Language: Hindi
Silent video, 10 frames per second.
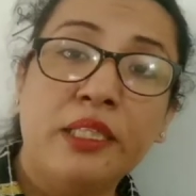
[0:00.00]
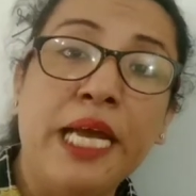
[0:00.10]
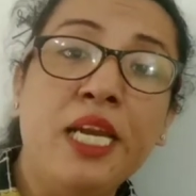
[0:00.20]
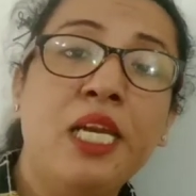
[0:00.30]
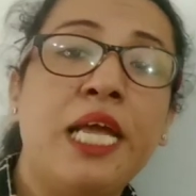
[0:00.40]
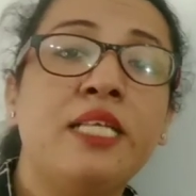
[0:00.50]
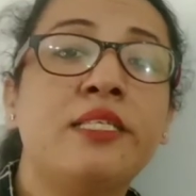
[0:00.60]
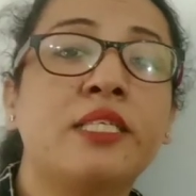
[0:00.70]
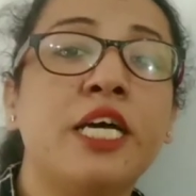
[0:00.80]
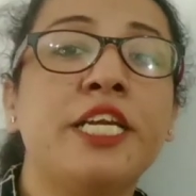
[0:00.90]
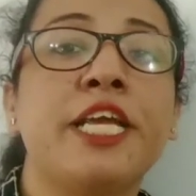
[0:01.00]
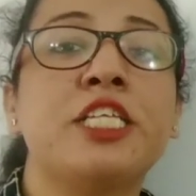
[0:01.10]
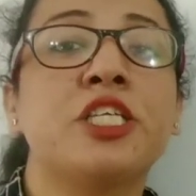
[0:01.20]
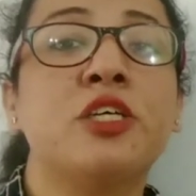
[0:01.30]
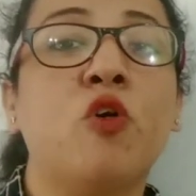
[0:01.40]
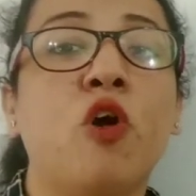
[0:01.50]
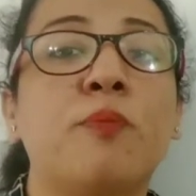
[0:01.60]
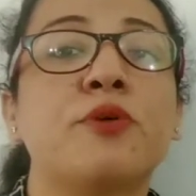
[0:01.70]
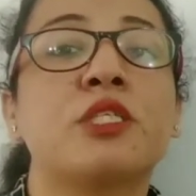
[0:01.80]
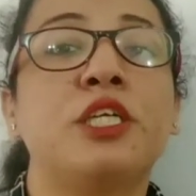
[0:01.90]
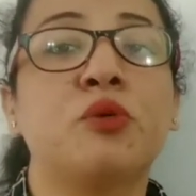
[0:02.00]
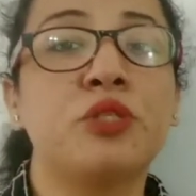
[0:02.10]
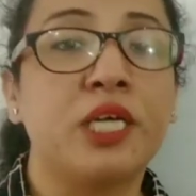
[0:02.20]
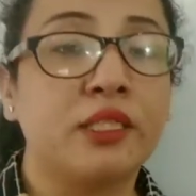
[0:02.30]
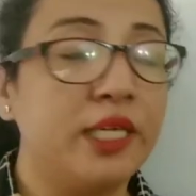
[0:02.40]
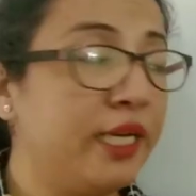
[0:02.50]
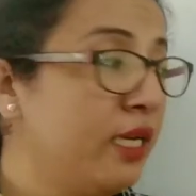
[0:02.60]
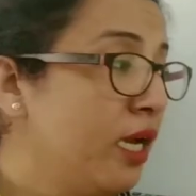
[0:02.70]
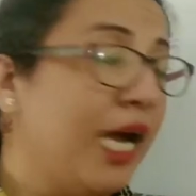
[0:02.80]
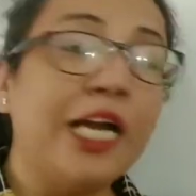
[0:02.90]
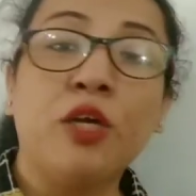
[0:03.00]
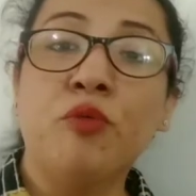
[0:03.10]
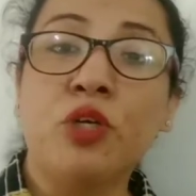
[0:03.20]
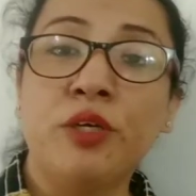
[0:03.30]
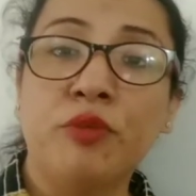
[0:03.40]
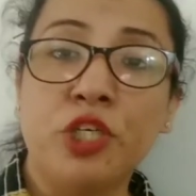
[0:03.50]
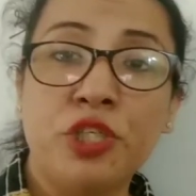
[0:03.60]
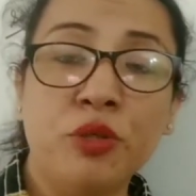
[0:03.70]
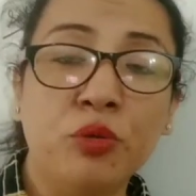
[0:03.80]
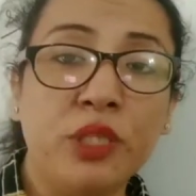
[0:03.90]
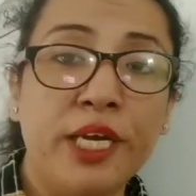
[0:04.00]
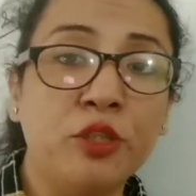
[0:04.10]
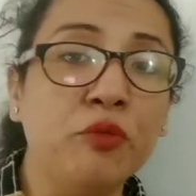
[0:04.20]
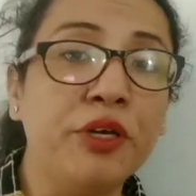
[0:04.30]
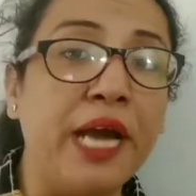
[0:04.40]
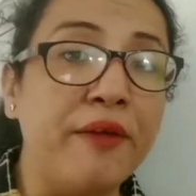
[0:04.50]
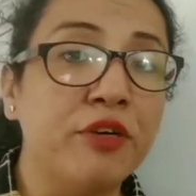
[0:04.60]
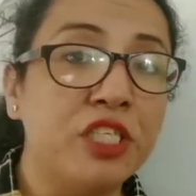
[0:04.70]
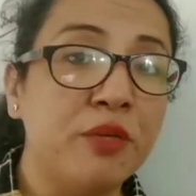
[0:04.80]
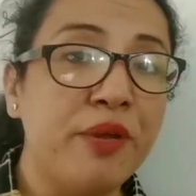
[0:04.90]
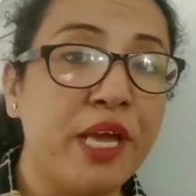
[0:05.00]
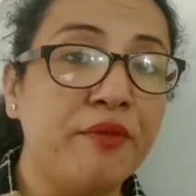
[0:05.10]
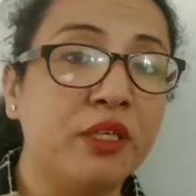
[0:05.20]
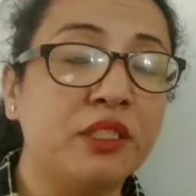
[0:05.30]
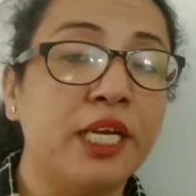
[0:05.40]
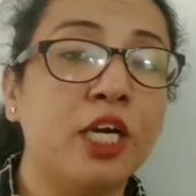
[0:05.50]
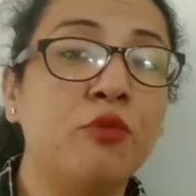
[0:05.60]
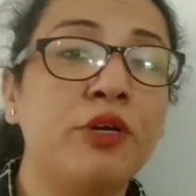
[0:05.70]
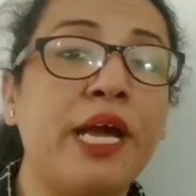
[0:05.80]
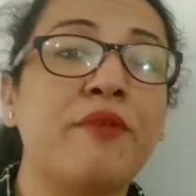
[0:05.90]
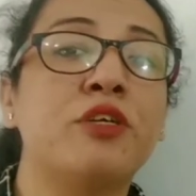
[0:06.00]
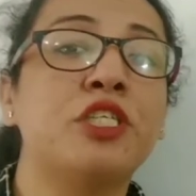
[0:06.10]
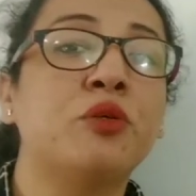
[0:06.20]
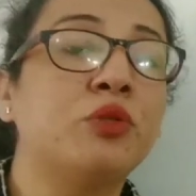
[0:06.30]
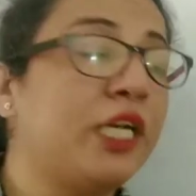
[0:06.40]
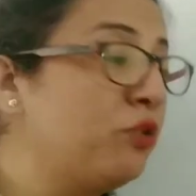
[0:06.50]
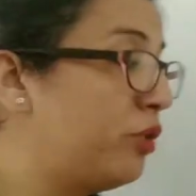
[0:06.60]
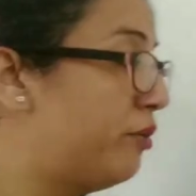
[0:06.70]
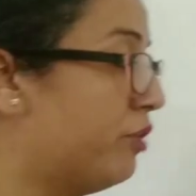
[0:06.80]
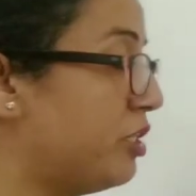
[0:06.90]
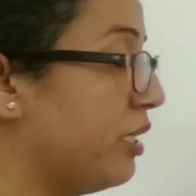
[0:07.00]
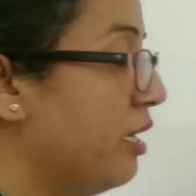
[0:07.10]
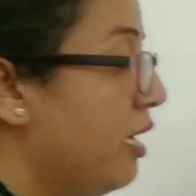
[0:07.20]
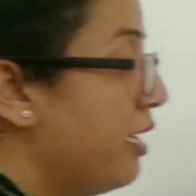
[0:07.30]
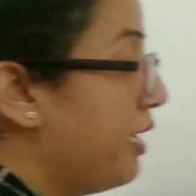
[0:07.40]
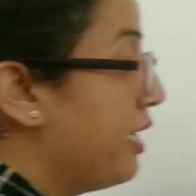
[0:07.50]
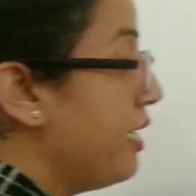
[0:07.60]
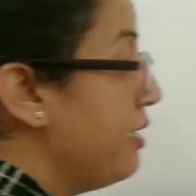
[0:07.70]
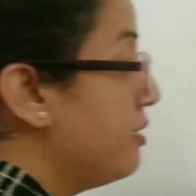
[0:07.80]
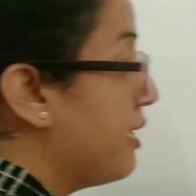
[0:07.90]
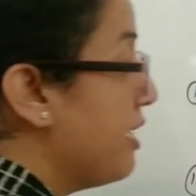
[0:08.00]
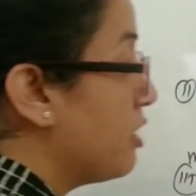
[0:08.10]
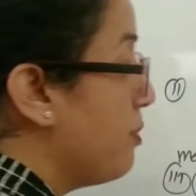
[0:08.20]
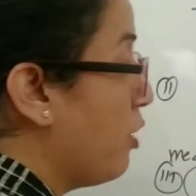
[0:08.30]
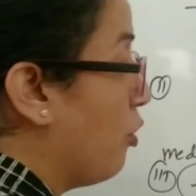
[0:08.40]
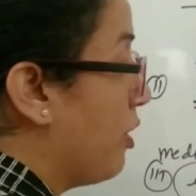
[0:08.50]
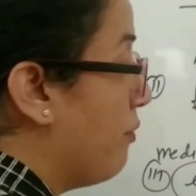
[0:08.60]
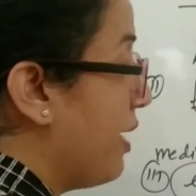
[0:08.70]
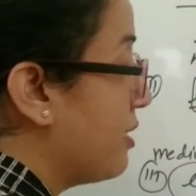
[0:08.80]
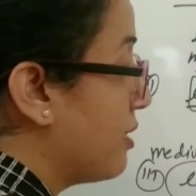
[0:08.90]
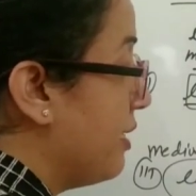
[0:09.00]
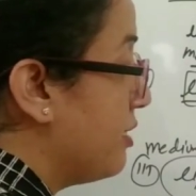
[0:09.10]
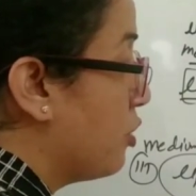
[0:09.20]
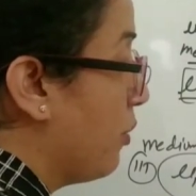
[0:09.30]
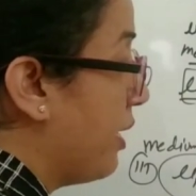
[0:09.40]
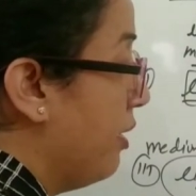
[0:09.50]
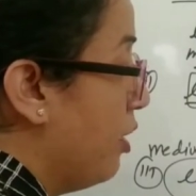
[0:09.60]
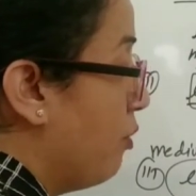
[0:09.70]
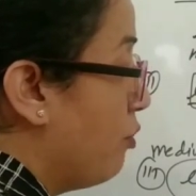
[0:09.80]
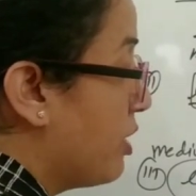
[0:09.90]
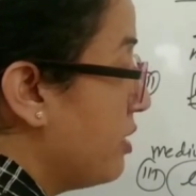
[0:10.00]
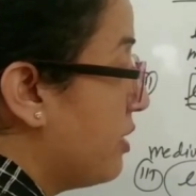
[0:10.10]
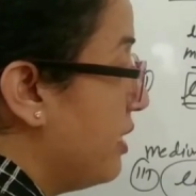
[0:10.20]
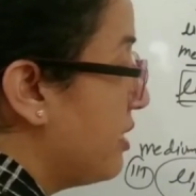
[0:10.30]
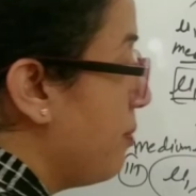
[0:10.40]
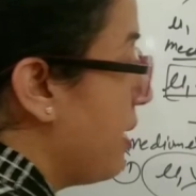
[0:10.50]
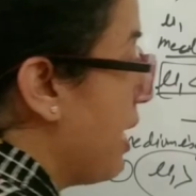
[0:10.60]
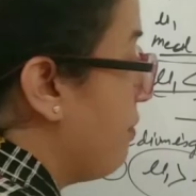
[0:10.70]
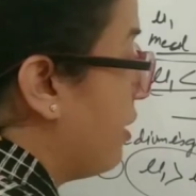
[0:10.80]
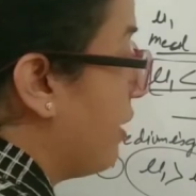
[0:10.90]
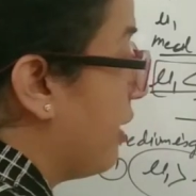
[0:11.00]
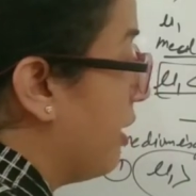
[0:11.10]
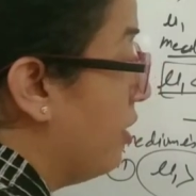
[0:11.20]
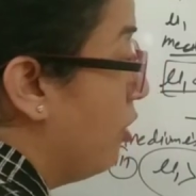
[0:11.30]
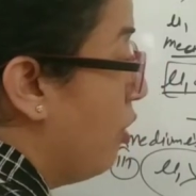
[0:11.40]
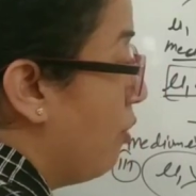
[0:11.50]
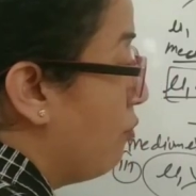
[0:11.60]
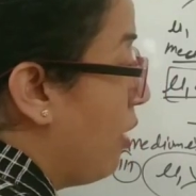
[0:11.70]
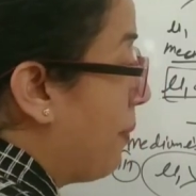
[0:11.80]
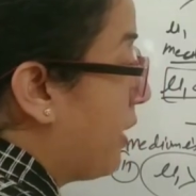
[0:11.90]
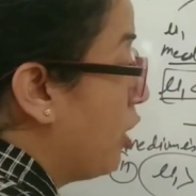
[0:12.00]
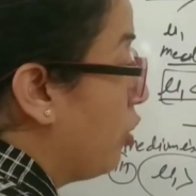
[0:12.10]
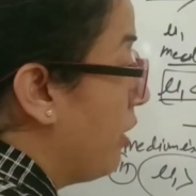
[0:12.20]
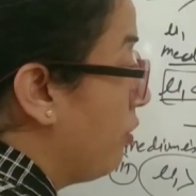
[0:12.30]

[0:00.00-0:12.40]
देन लेंस का नेचर ऑपोजिट हो जाता है अगर वो कन्वर्जिंग होता है तो वो डाइवर्जिंग बिहेव करता है और वो डाइवर्जिंग होता है तो कन्वर्जिंग यानी कि इस केस में कॉन्वेक्स लेंस जो है वो किस तरह से बिहेव करेगा वो आपका